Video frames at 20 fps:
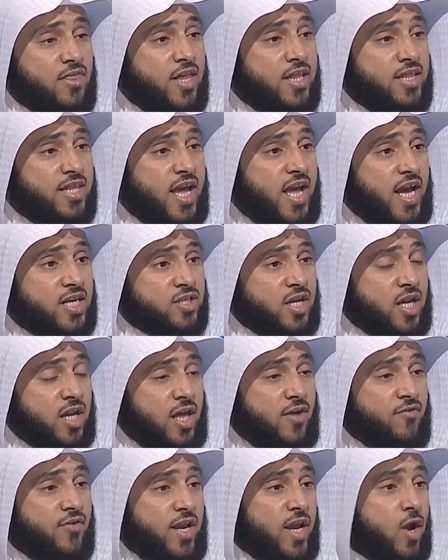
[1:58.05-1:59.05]
تنتهي
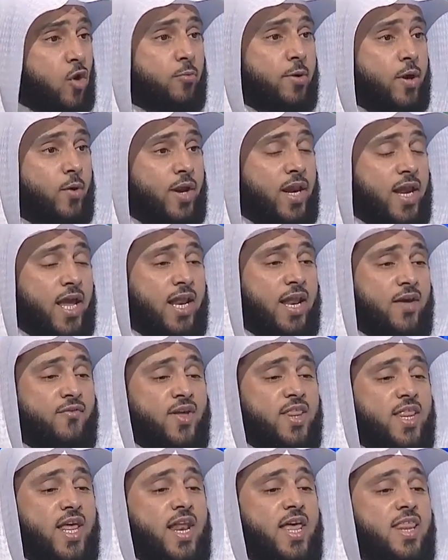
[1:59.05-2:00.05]
عشرة في اليوم والليلة
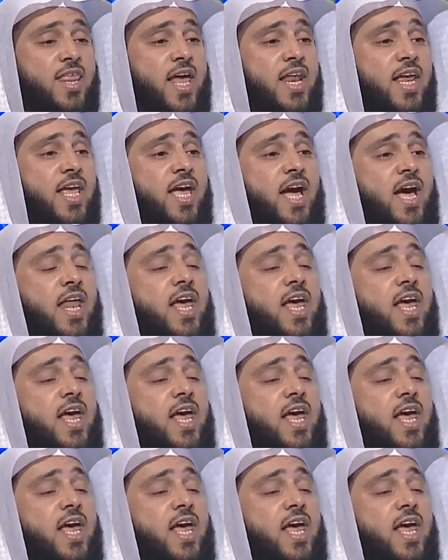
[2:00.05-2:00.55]
فدل ذلك